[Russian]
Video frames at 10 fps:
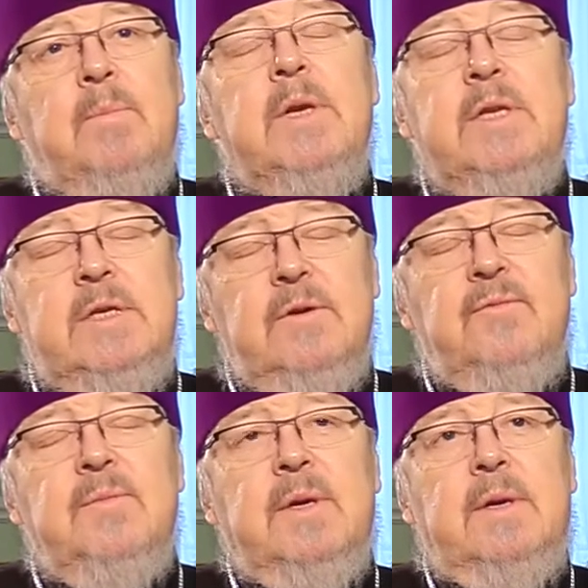прийти
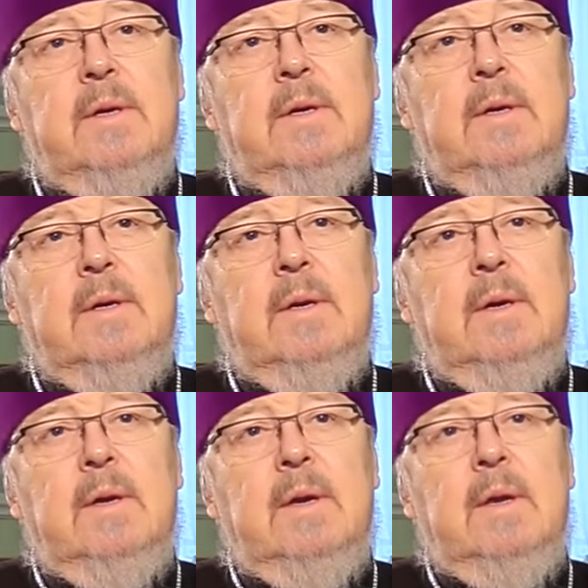в мир.
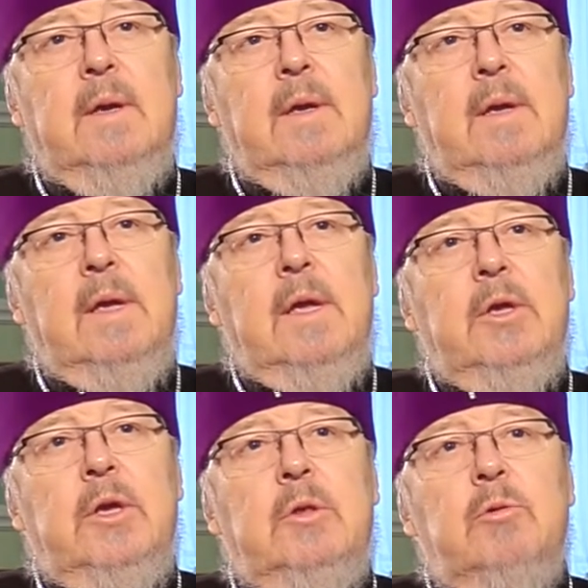
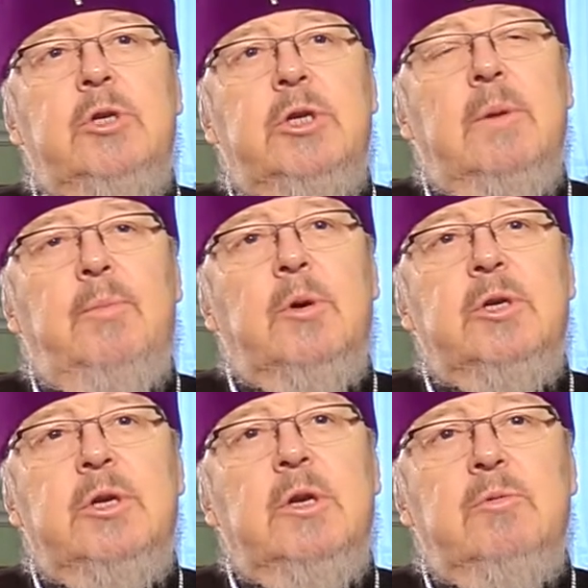И лучшие
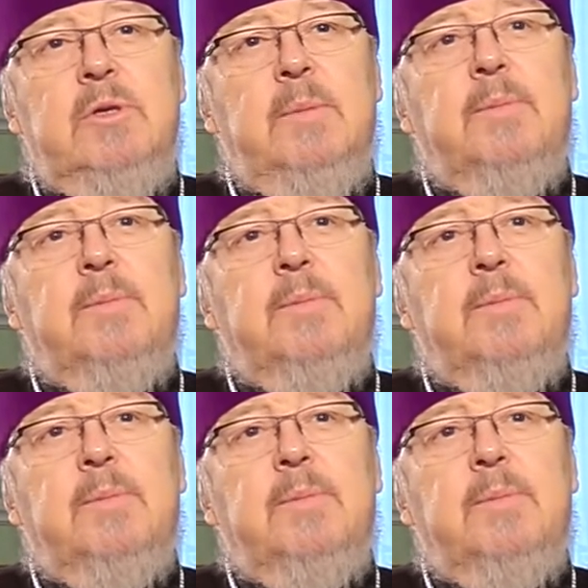Божьи люди,